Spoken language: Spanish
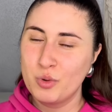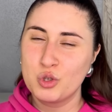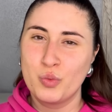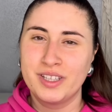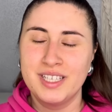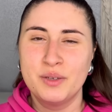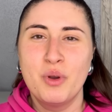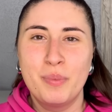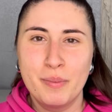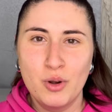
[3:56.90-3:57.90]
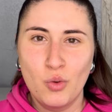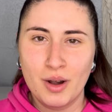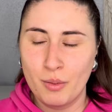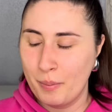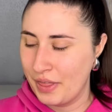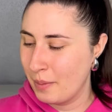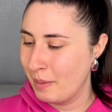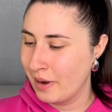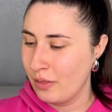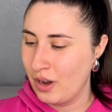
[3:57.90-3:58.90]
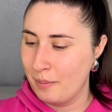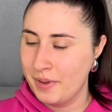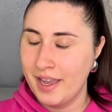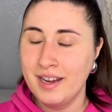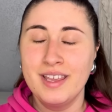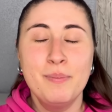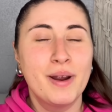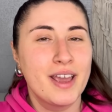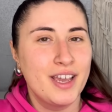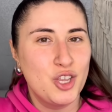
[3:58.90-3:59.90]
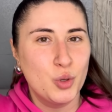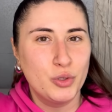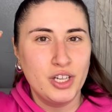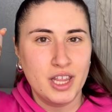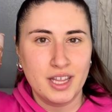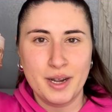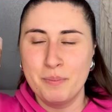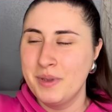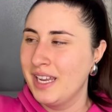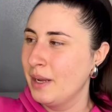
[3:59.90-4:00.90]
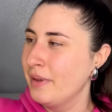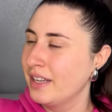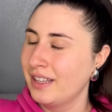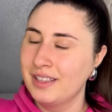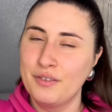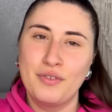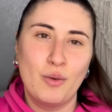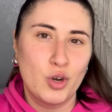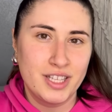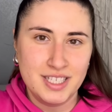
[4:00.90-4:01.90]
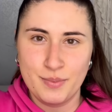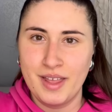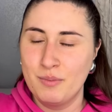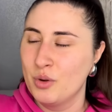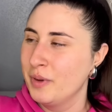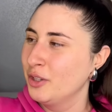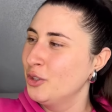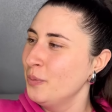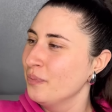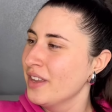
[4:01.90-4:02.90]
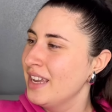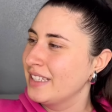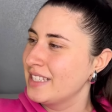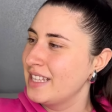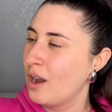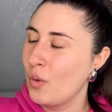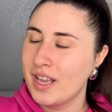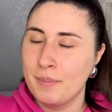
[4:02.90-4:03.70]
por supuestísimo, en primer lugar vamos a empezar preparando la piel y para ello voy a utilizar mi crema hidratante favoritísima del momento, que es la Wake